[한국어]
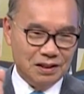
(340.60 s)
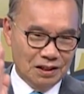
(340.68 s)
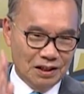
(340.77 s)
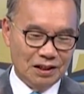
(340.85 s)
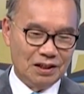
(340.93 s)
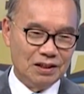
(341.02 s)

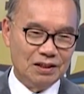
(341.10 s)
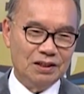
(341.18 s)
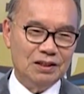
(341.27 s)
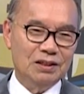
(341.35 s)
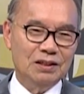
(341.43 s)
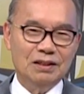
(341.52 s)
내가
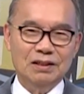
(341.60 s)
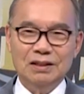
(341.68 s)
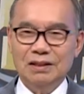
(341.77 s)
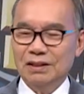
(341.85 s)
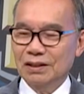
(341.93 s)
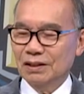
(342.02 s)
네
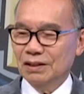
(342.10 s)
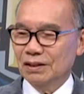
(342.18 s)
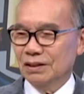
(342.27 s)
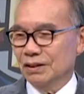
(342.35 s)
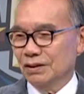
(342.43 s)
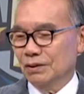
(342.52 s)

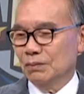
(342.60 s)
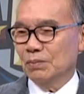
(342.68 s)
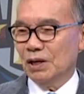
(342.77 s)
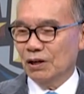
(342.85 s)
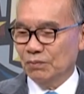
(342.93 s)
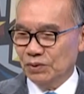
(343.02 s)

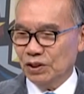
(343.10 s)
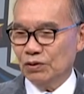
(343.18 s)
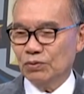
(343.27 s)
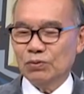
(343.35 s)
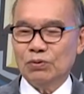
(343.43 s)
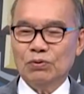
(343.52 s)
마음
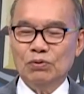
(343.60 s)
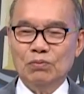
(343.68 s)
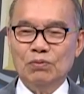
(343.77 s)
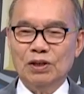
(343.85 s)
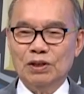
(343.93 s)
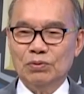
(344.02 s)
잡고
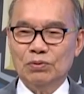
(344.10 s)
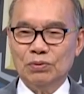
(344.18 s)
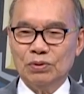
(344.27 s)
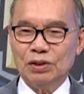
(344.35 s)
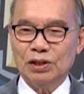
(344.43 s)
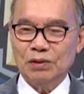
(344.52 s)

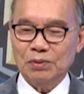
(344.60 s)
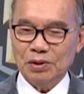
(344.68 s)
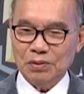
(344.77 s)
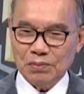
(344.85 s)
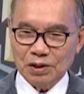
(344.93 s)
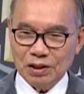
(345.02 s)
공부하도록
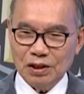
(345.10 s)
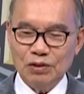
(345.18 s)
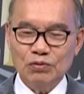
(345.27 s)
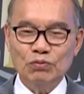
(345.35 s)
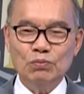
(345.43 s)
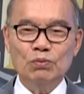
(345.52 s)
새벽마다
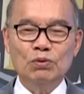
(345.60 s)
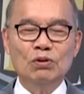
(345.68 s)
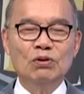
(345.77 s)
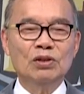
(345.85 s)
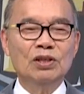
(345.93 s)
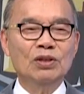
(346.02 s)

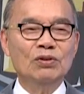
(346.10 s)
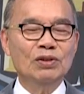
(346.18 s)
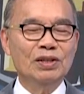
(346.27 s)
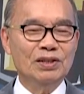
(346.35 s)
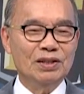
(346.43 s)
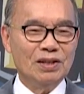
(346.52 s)
눈물로
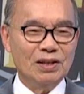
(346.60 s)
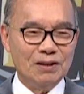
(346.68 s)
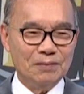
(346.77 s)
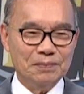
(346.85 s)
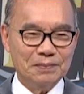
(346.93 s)
기도했다.